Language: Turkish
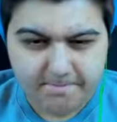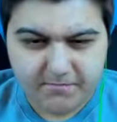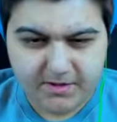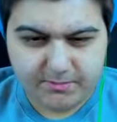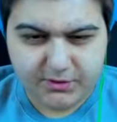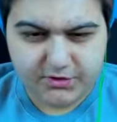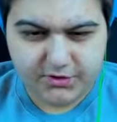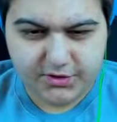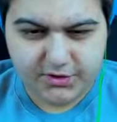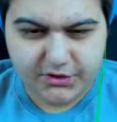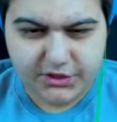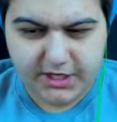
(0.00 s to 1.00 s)
Yapıştır
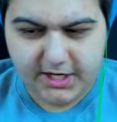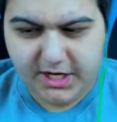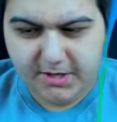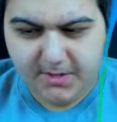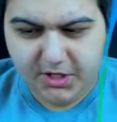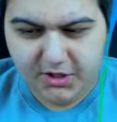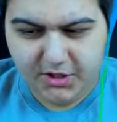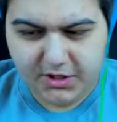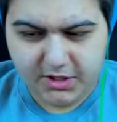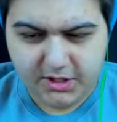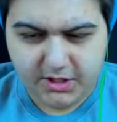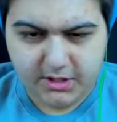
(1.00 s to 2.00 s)
eş gaming.
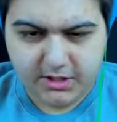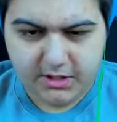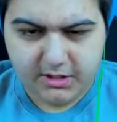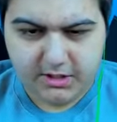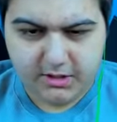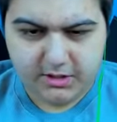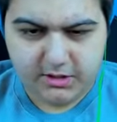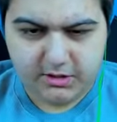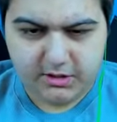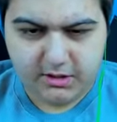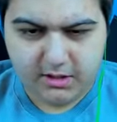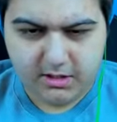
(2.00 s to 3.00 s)

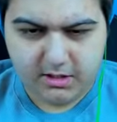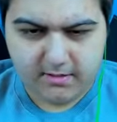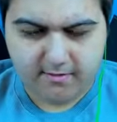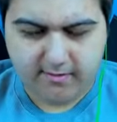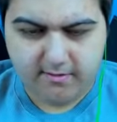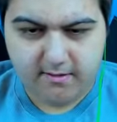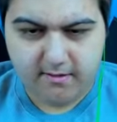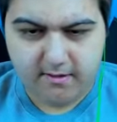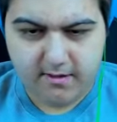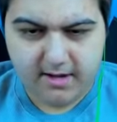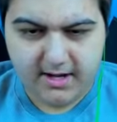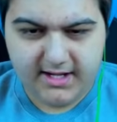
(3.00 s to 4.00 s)
10
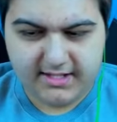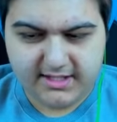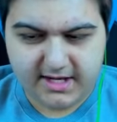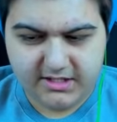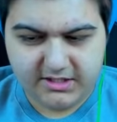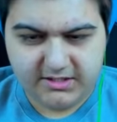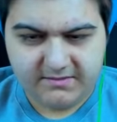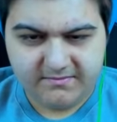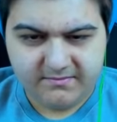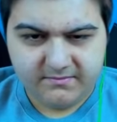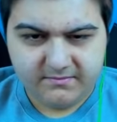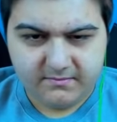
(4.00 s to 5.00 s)
18 Enes kaç?
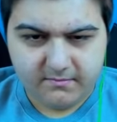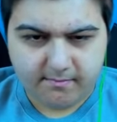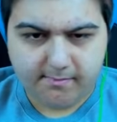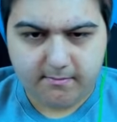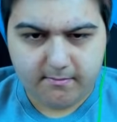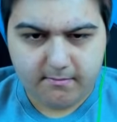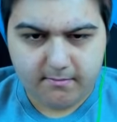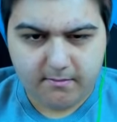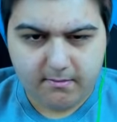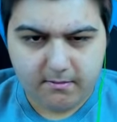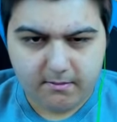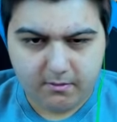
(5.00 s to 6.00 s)
18
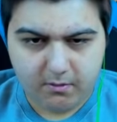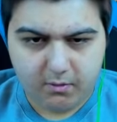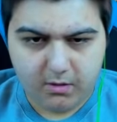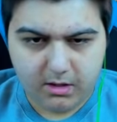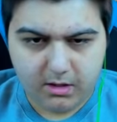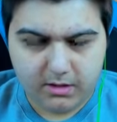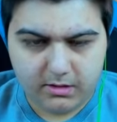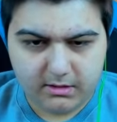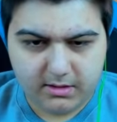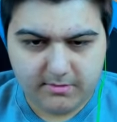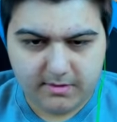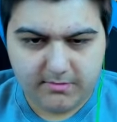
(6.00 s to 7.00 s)
Oha.
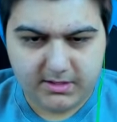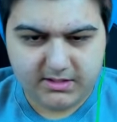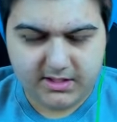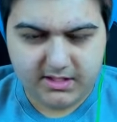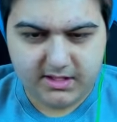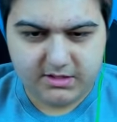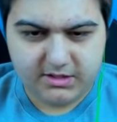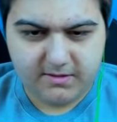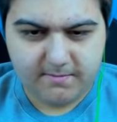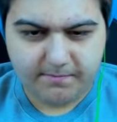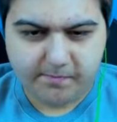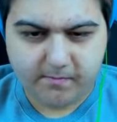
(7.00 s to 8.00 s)
Tamam. Hasan kaç?
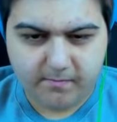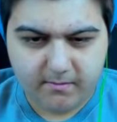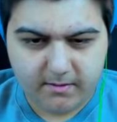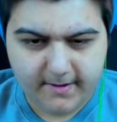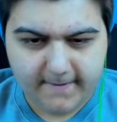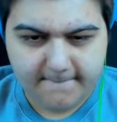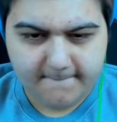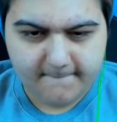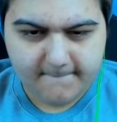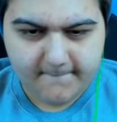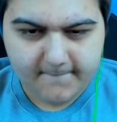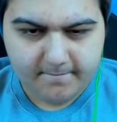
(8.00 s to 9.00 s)

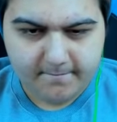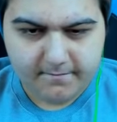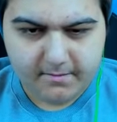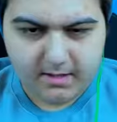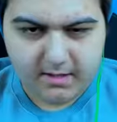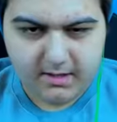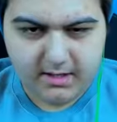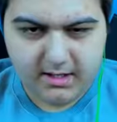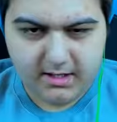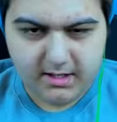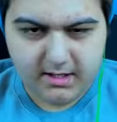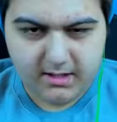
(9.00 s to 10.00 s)
15.
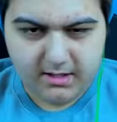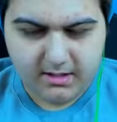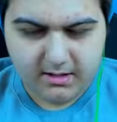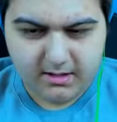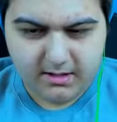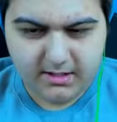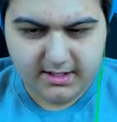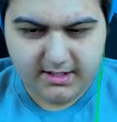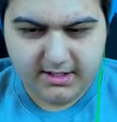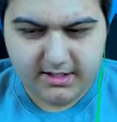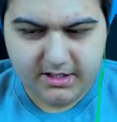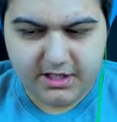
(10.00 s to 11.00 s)
7. 7.
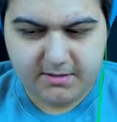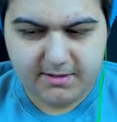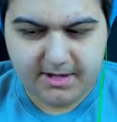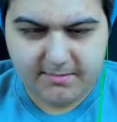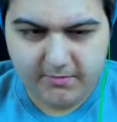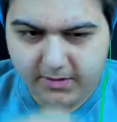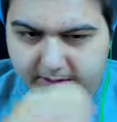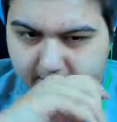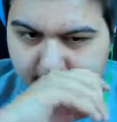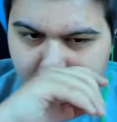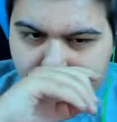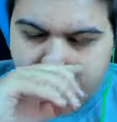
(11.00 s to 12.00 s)
2 mermi
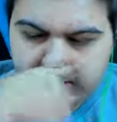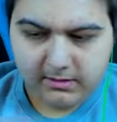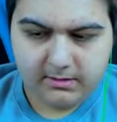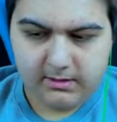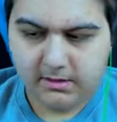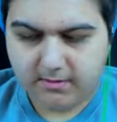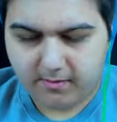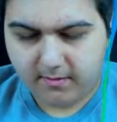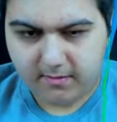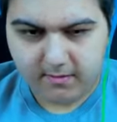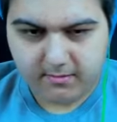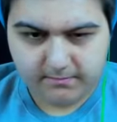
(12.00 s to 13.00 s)
vardır.
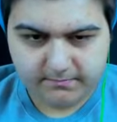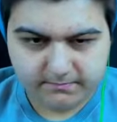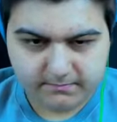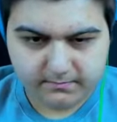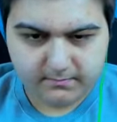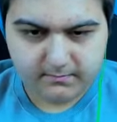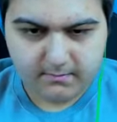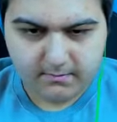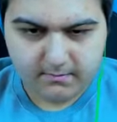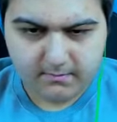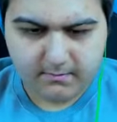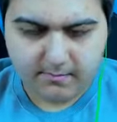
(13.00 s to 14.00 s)
Yani ben
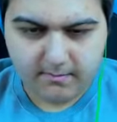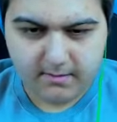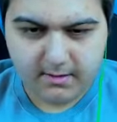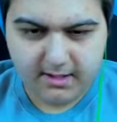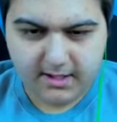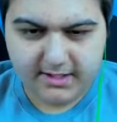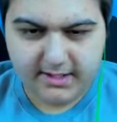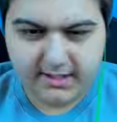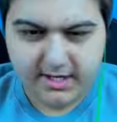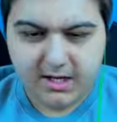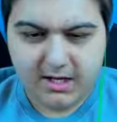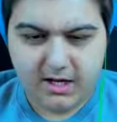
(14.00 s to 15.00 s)
yapacaktım. Aynen.
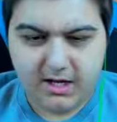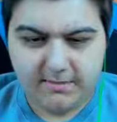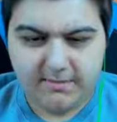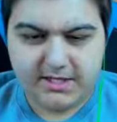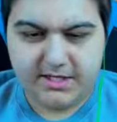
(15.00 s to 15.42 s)
Ahmet